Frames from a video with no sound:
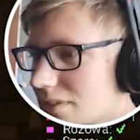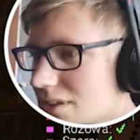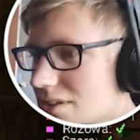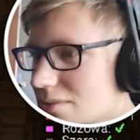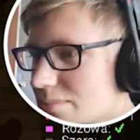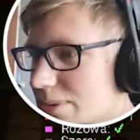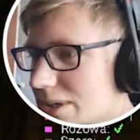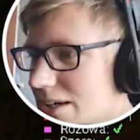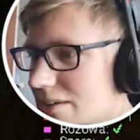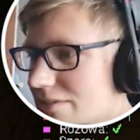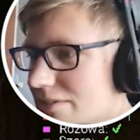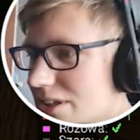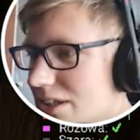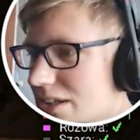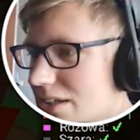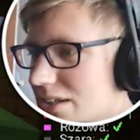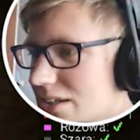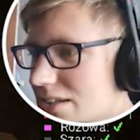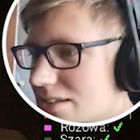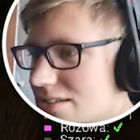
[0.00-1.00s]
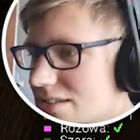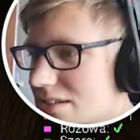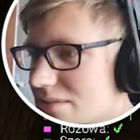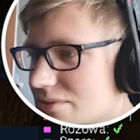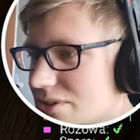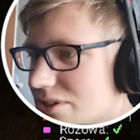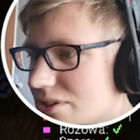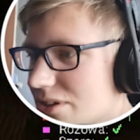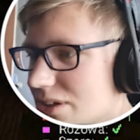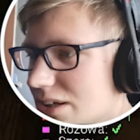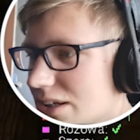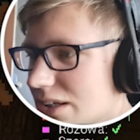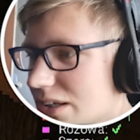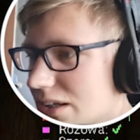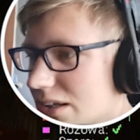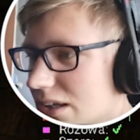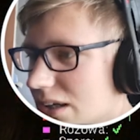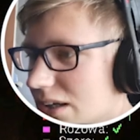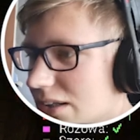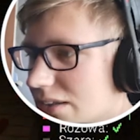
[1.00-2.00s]
Co prawda jestem trochę
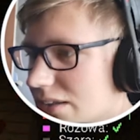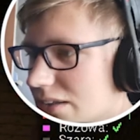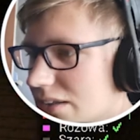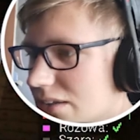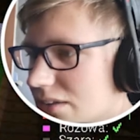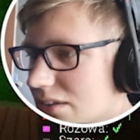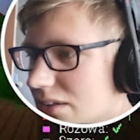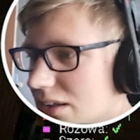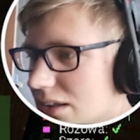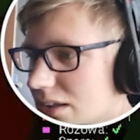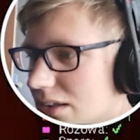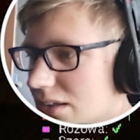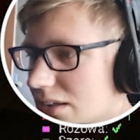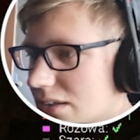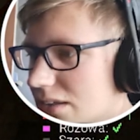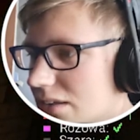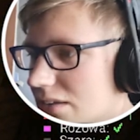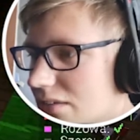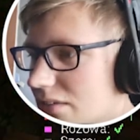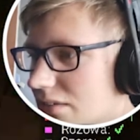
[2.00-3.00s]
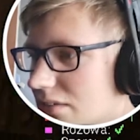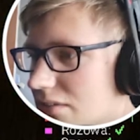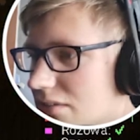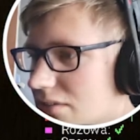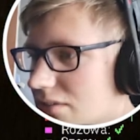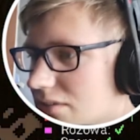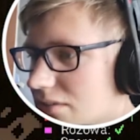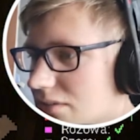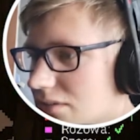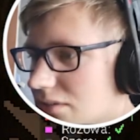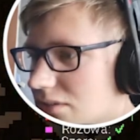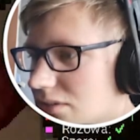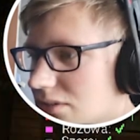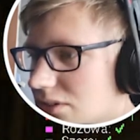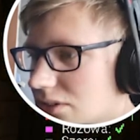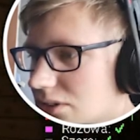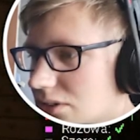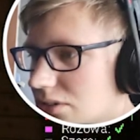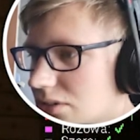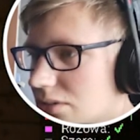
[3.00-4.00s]
jechany, ale...
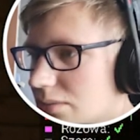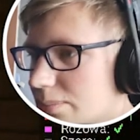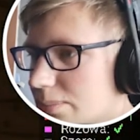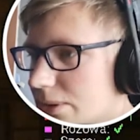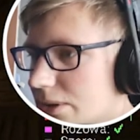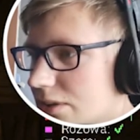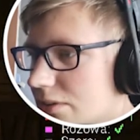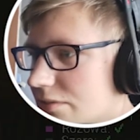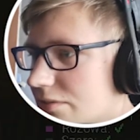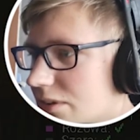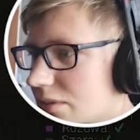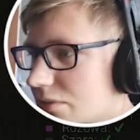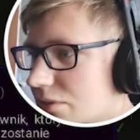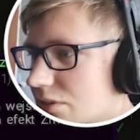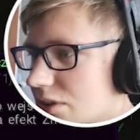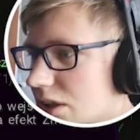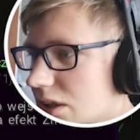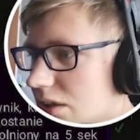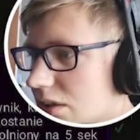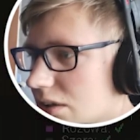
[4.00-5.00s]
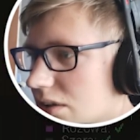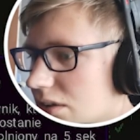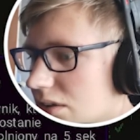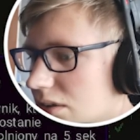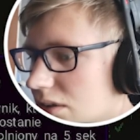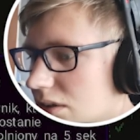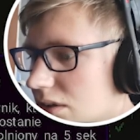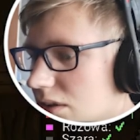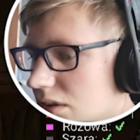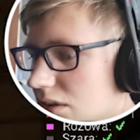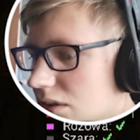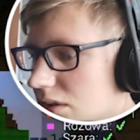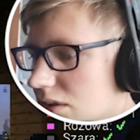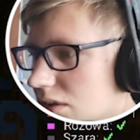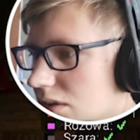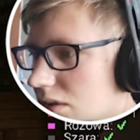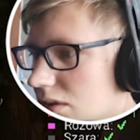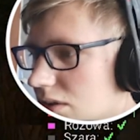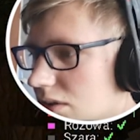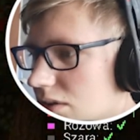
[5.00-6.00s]
No, powiem wam tak.
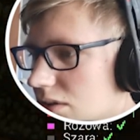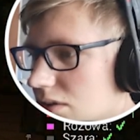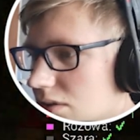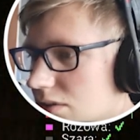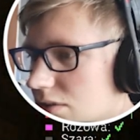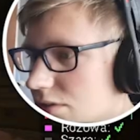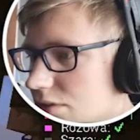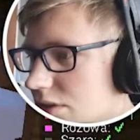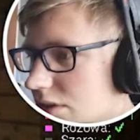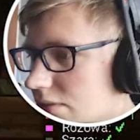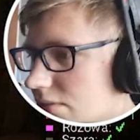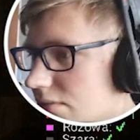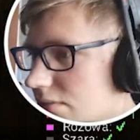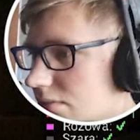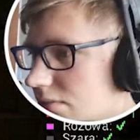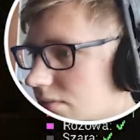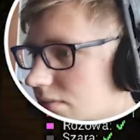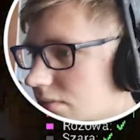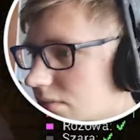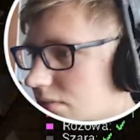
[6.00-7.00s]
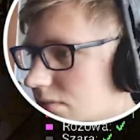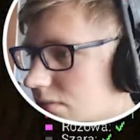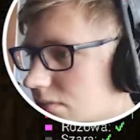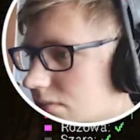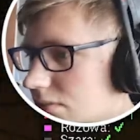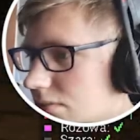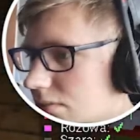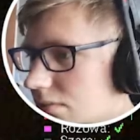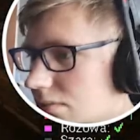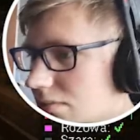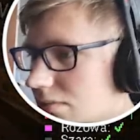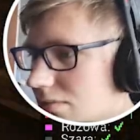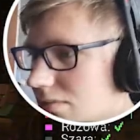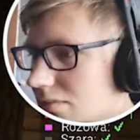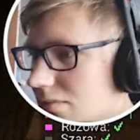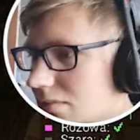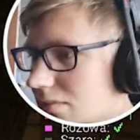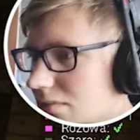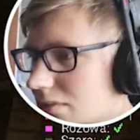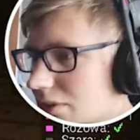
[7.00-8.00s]
Gdzie...
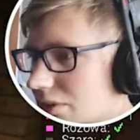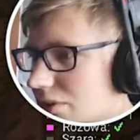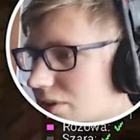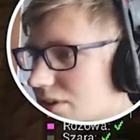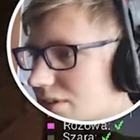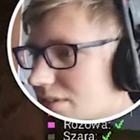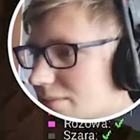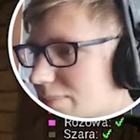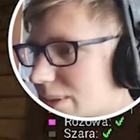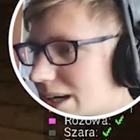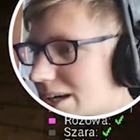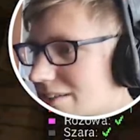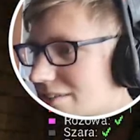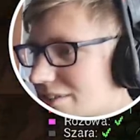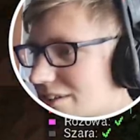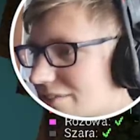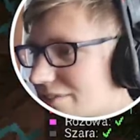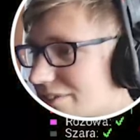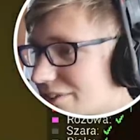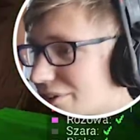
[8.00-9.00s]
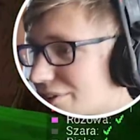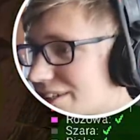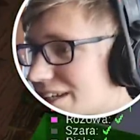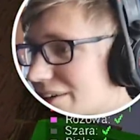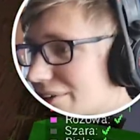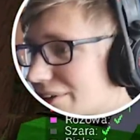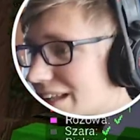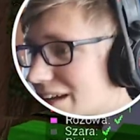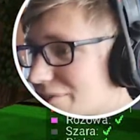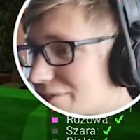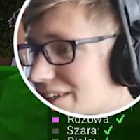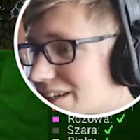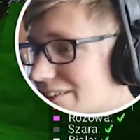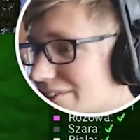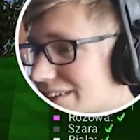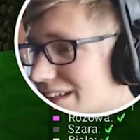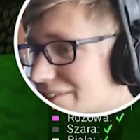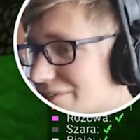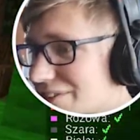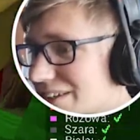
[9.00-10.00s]
No i pan No nie, ona wie,
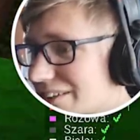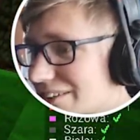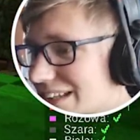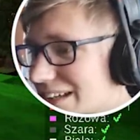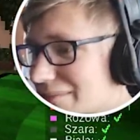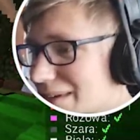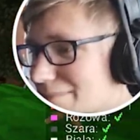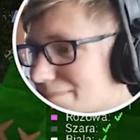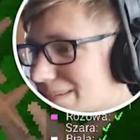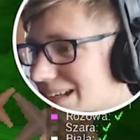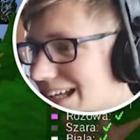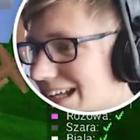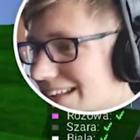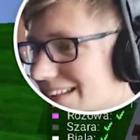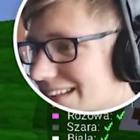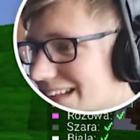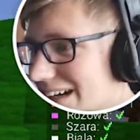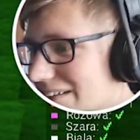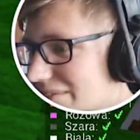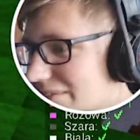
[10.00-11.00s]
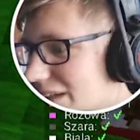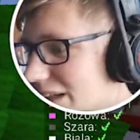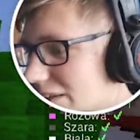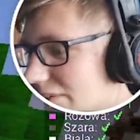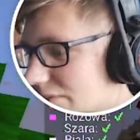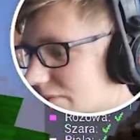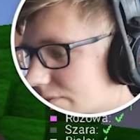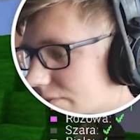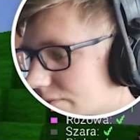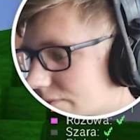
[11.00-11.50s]
ona wie, ona ma plan na mnie.